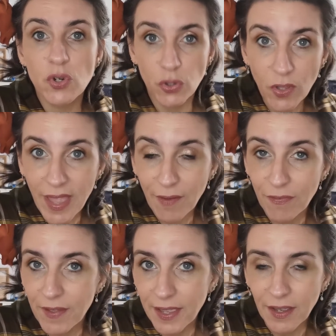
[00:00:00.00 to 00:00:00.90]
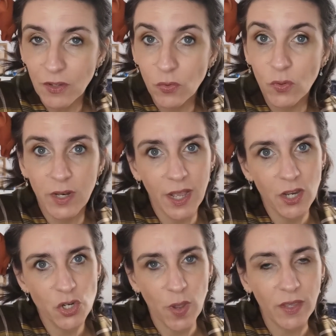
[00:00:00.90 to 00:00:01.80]
je tenais à faire. Donc
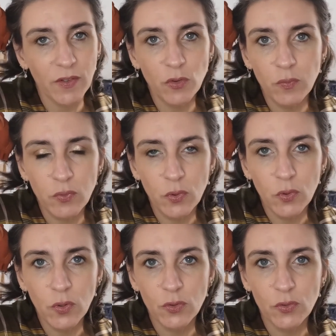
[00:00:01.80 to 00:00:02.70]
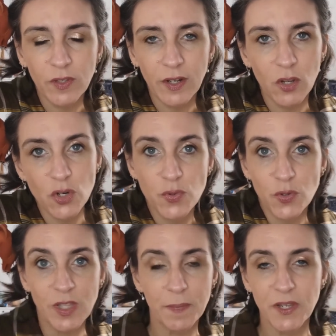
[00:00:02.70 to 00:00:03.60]
là, je suis arrivée du boulot euh, tout à l'heure, je me
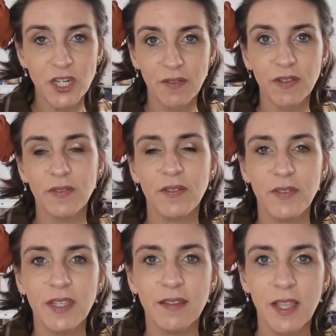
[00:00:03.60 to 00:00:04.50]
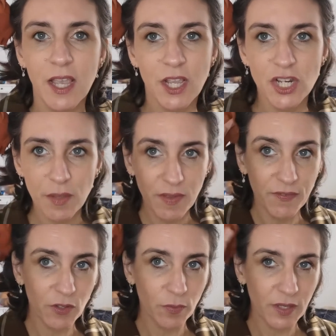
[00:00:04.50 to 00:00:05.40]
suis dépêchée vite, vite, vite. J'ai mis
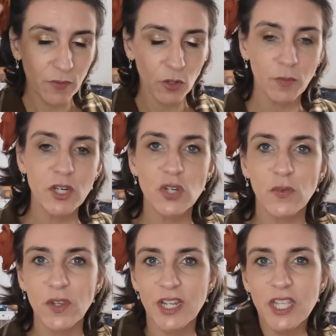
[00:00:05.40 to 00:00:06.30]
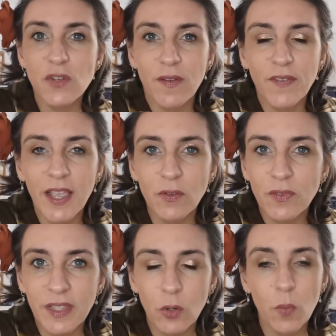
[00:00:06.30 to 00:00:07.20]
vite une petite fleur dans mes cheveux et j'ai dit je vais faire une
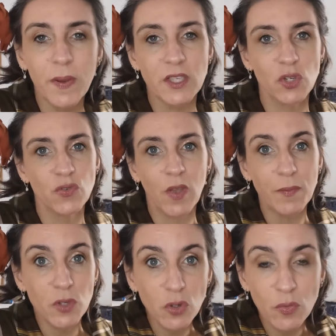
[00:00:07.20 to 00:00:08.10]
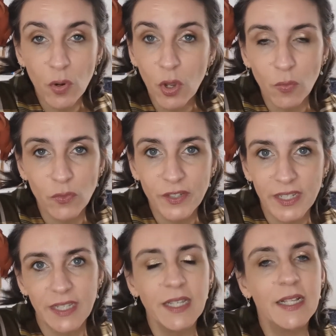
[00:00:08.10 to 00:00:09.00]
vidéo parce que je veux absolument leur
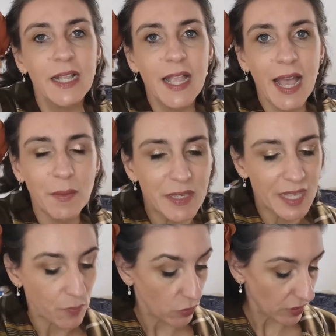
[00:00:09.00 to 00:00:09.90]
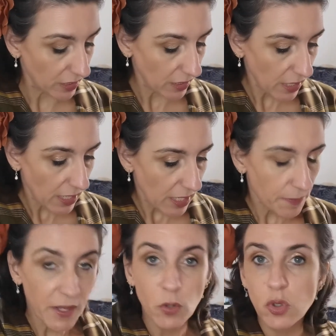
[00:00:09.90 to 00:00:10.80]
montrer à mes abonnés et eh
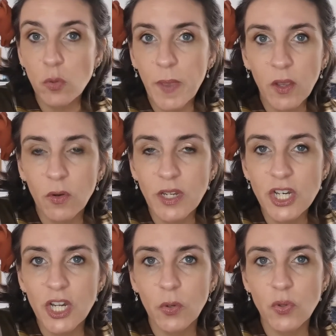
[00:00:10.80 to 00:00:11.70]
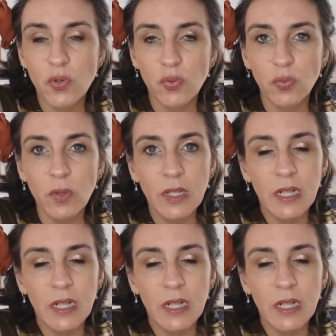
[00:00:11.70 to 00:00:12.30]
bien, le super colis que j'ai reçu.